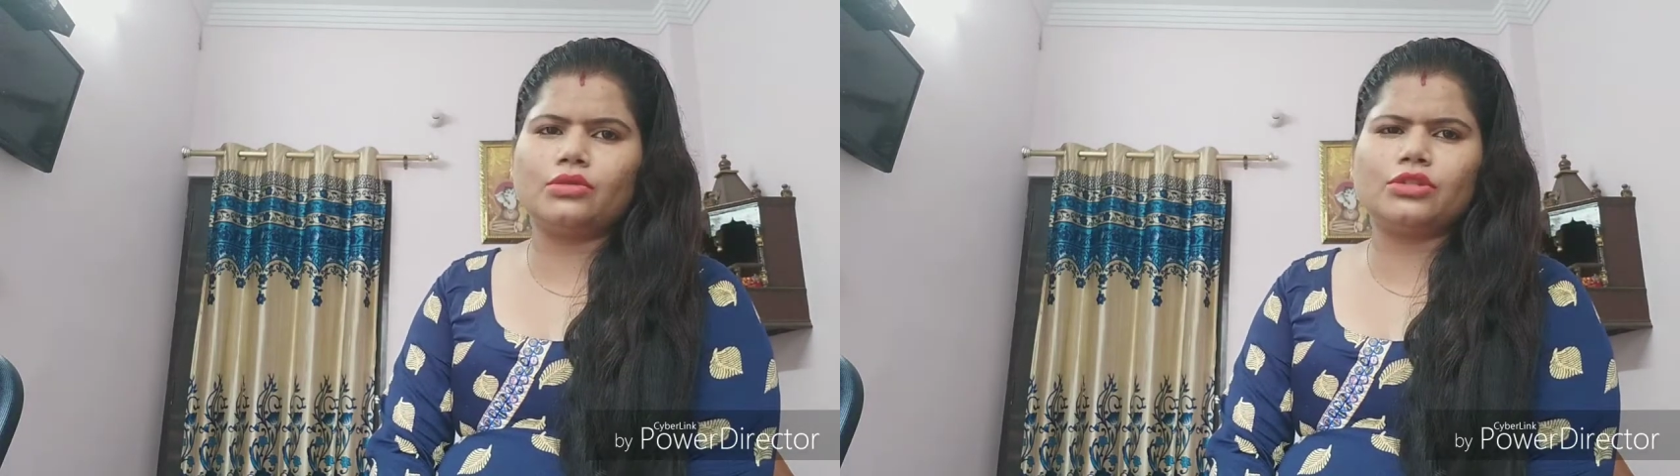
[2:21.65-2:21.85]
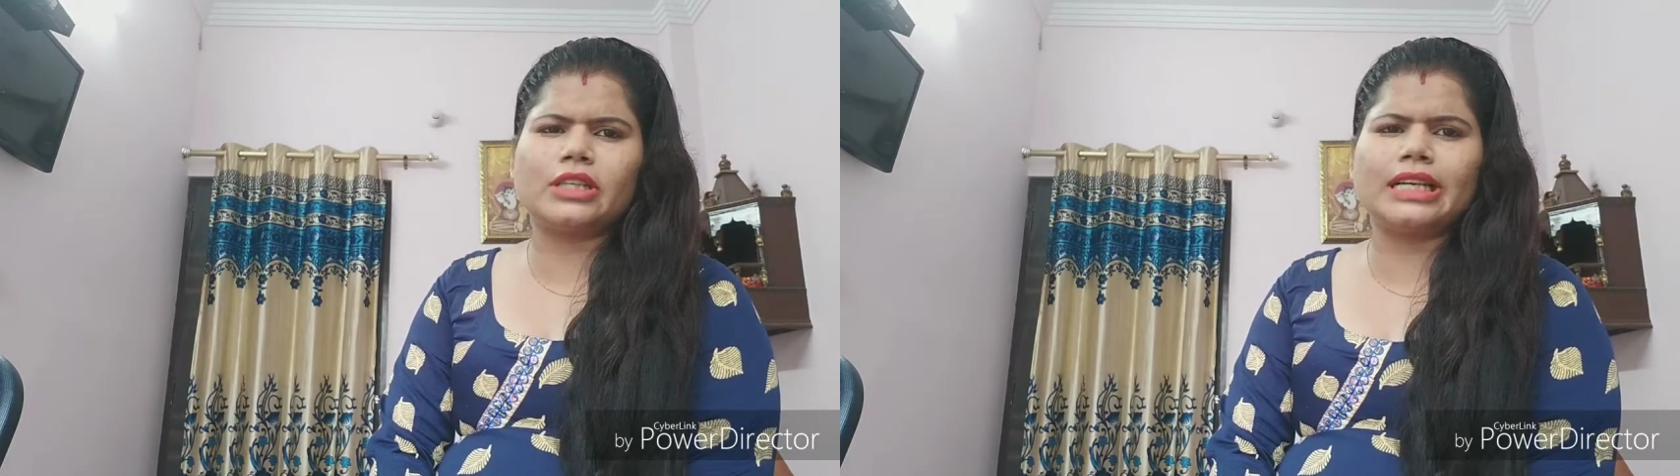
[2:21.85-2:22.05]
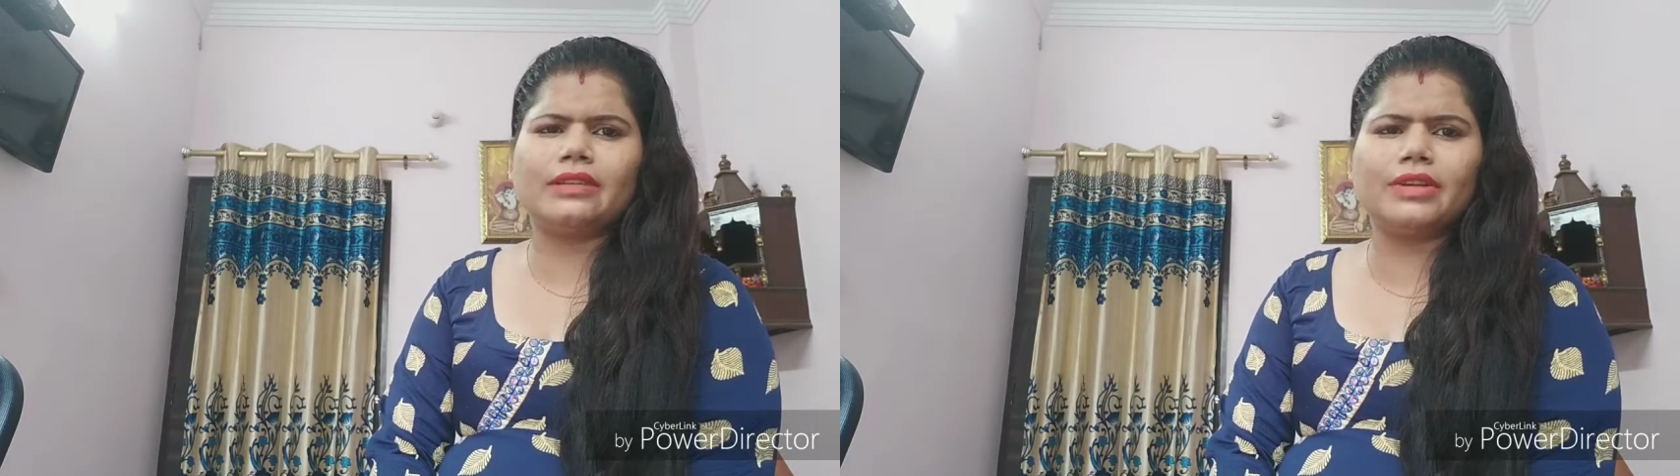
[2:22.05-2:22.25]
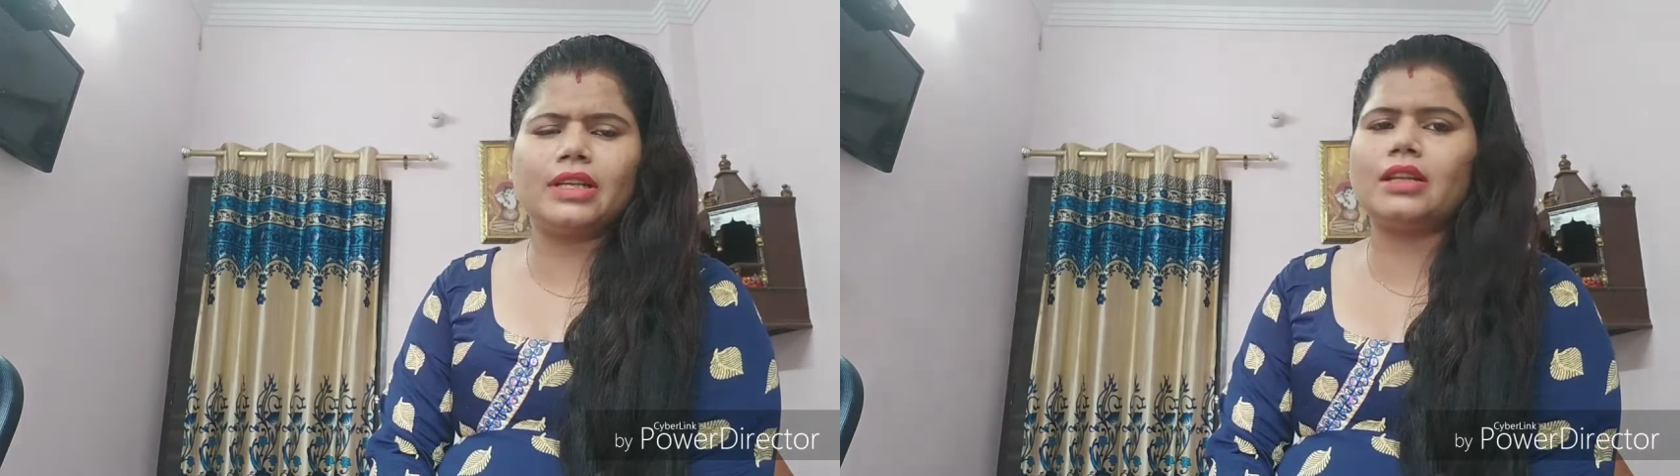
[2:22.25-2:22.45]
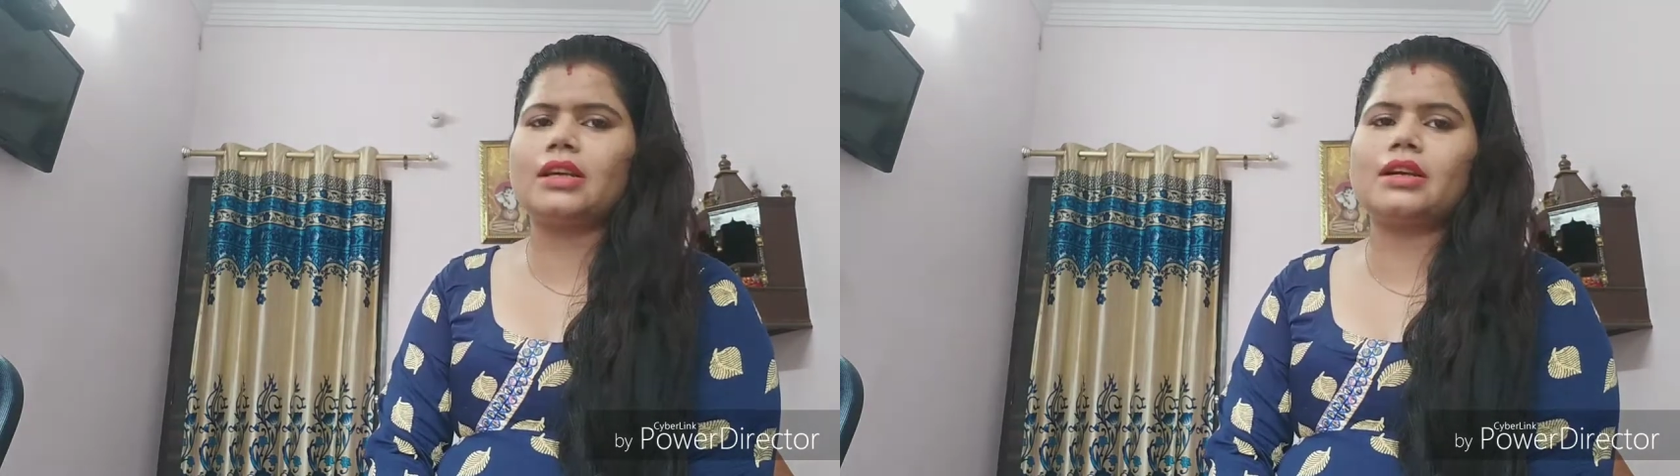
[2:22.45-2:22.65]
कुछ
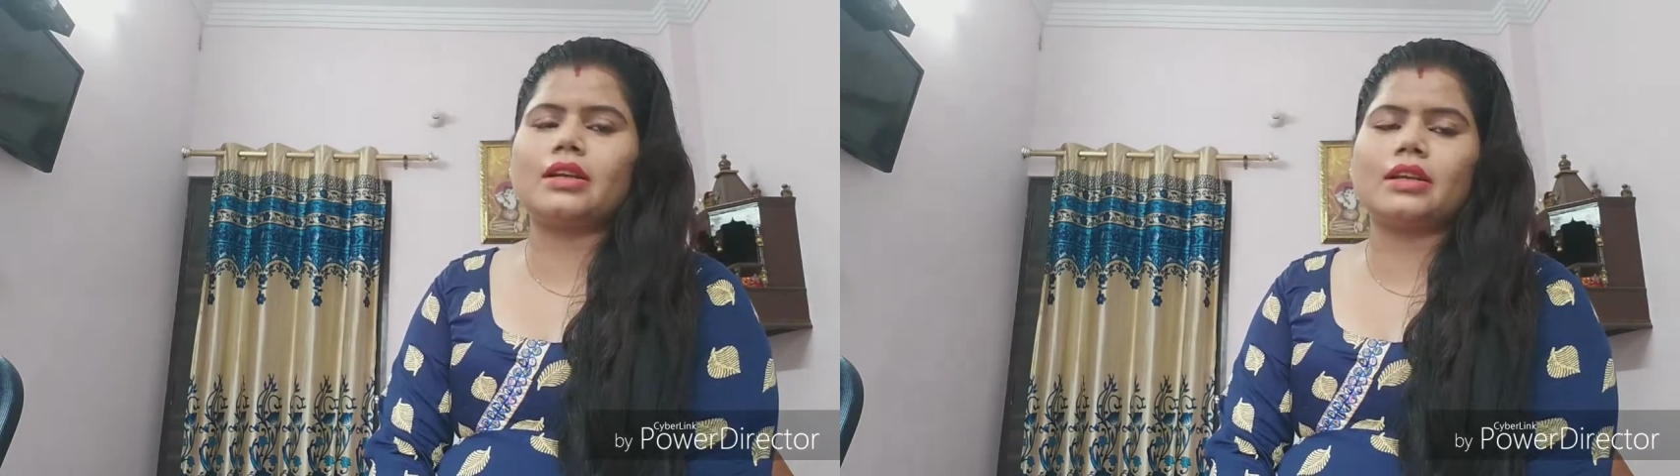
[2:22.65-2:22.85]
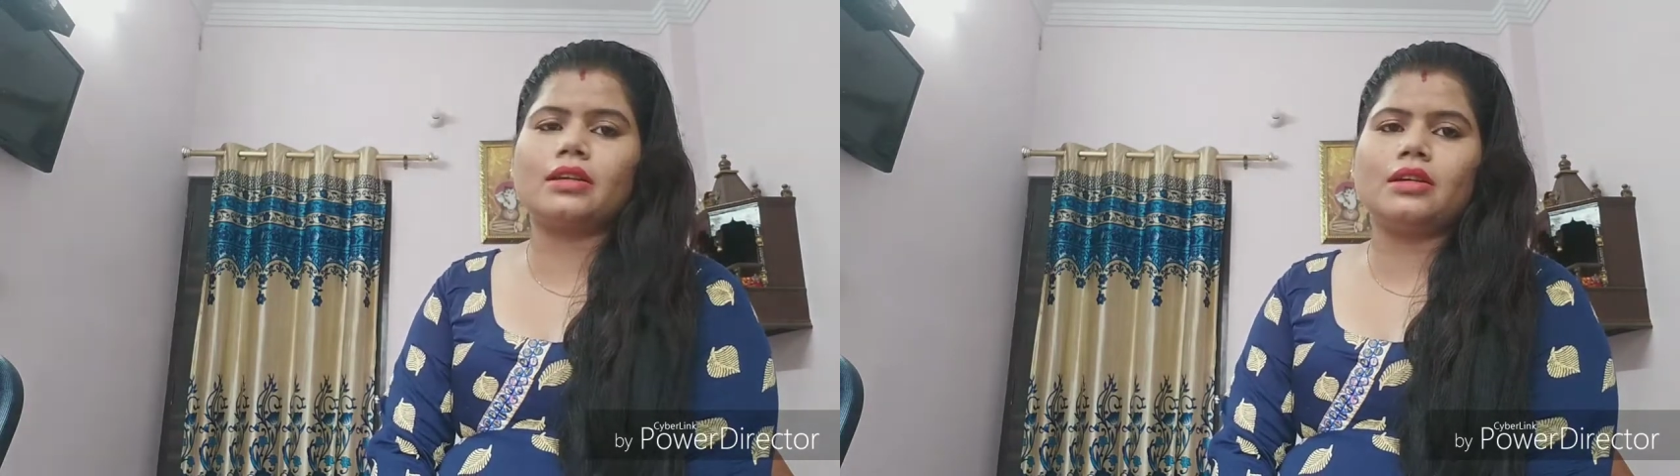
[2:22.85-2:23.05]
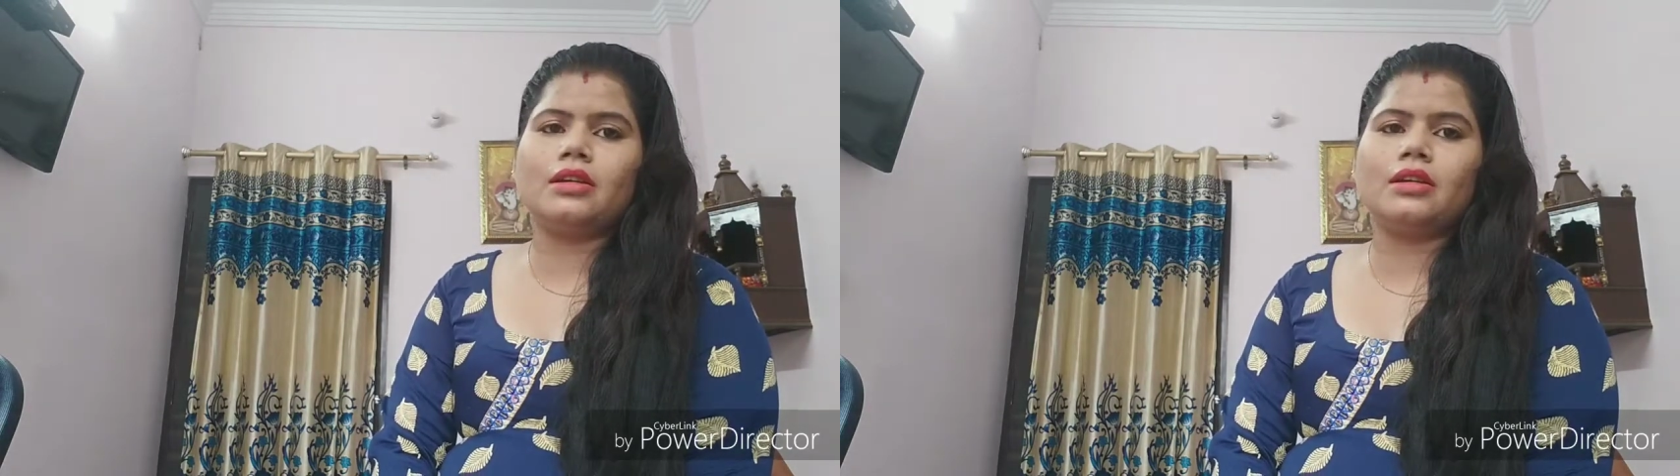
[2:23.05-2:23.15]
एक्टिविटी ना करें